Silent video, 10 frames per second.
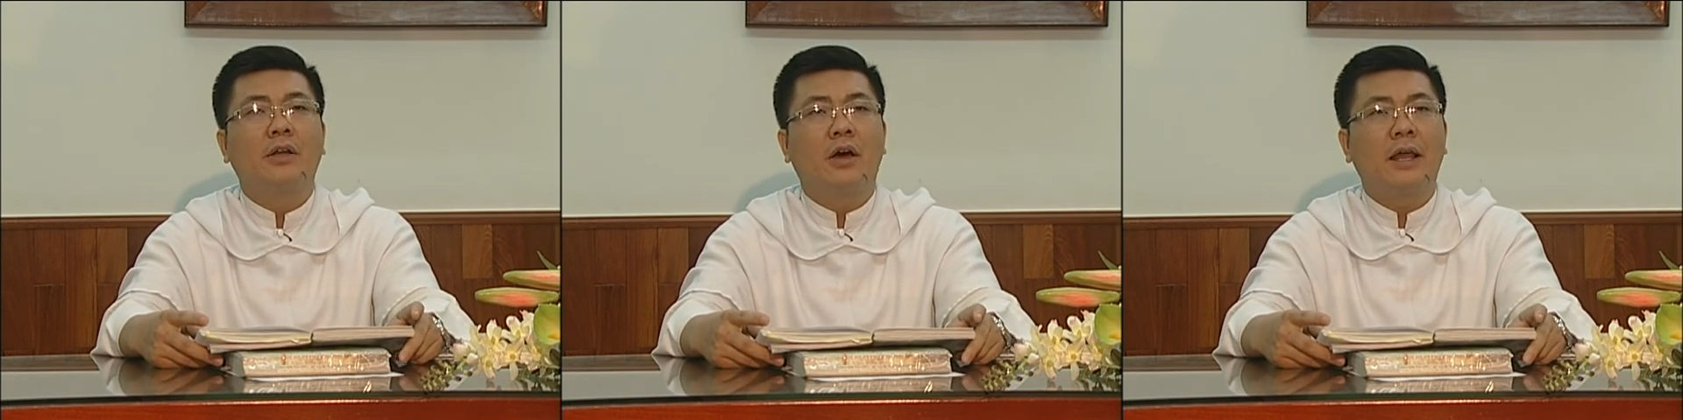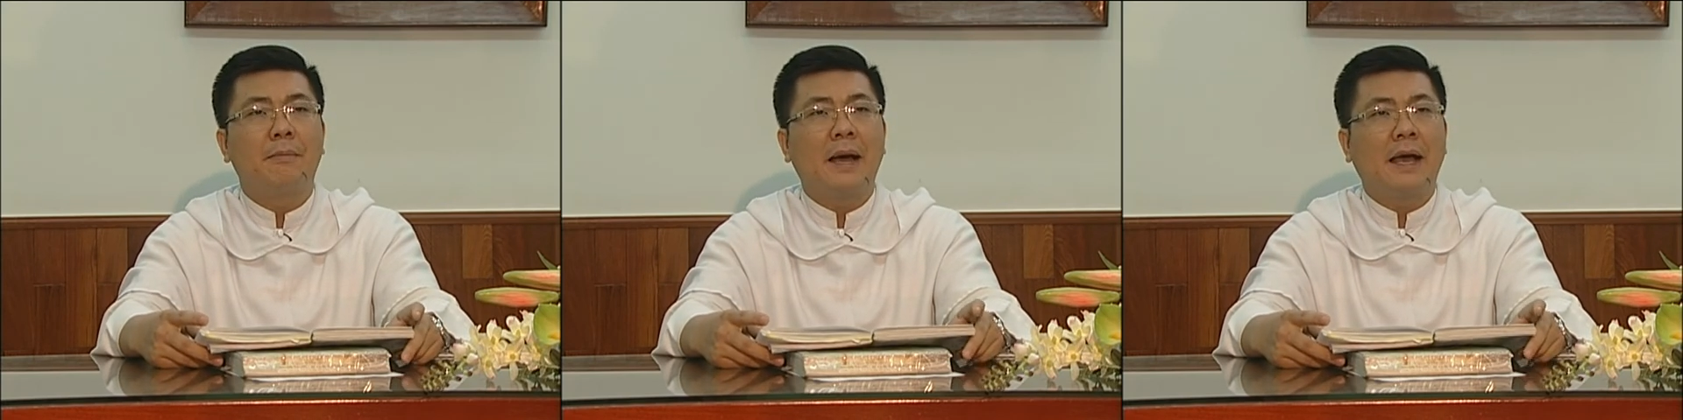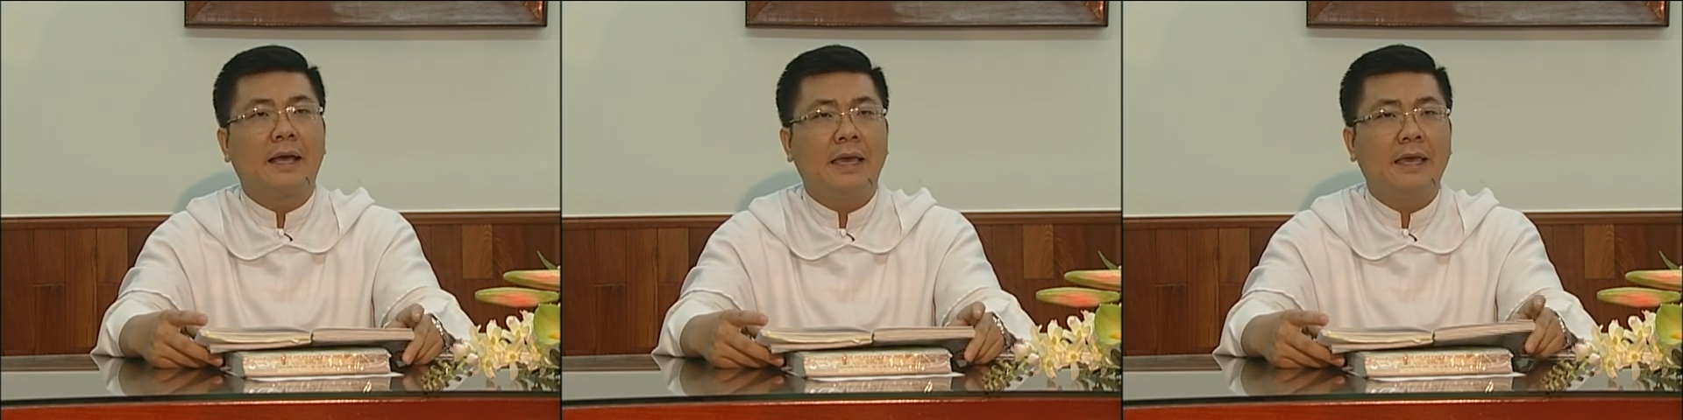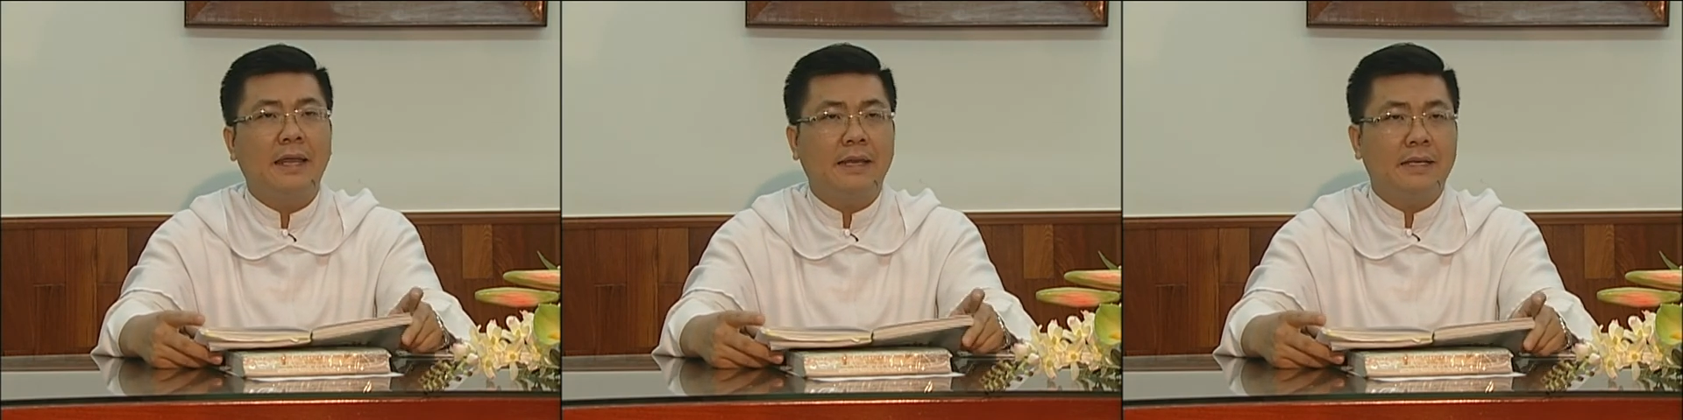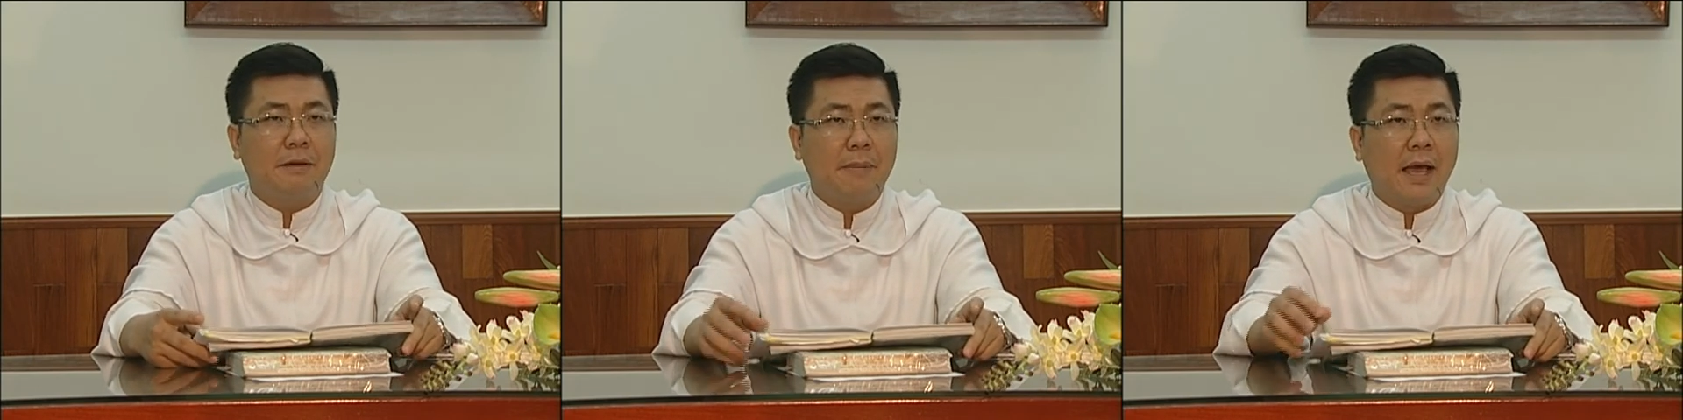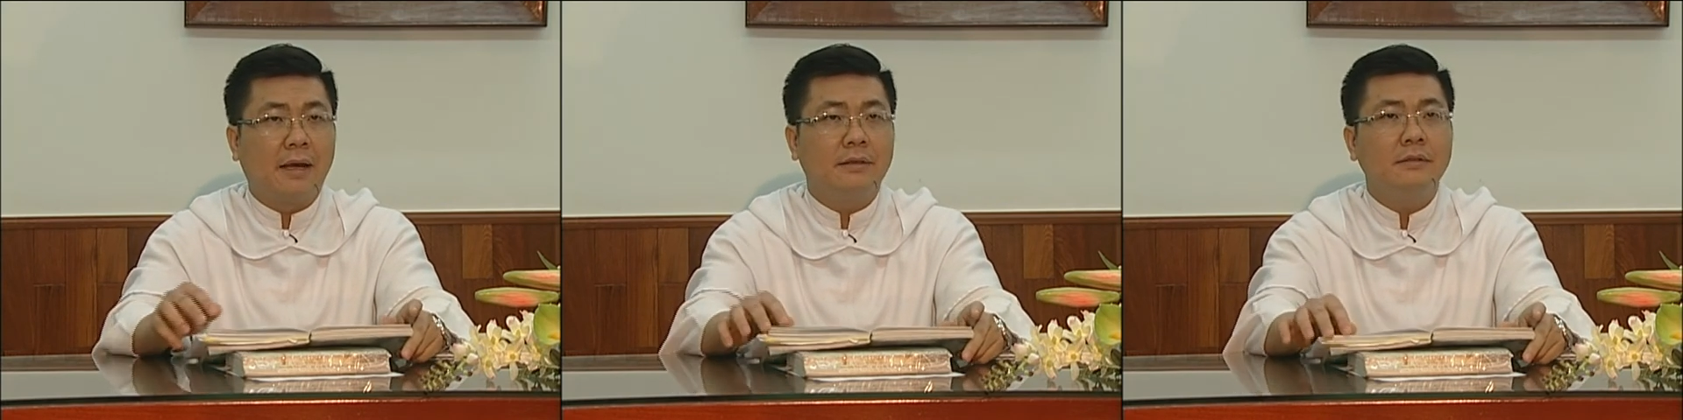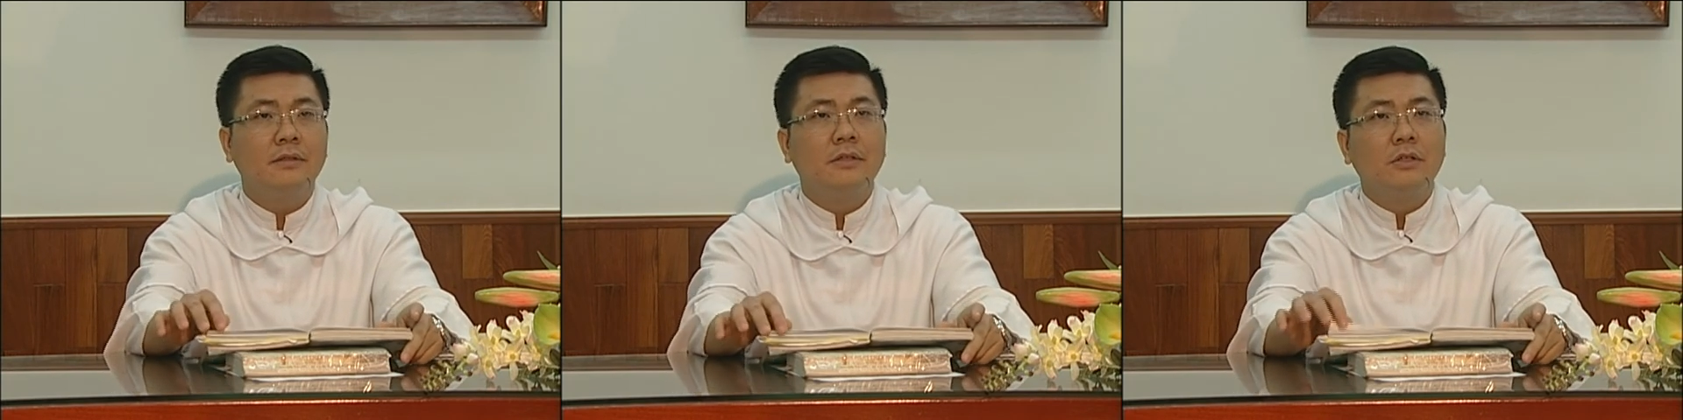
Đó là ba cái nét căn bản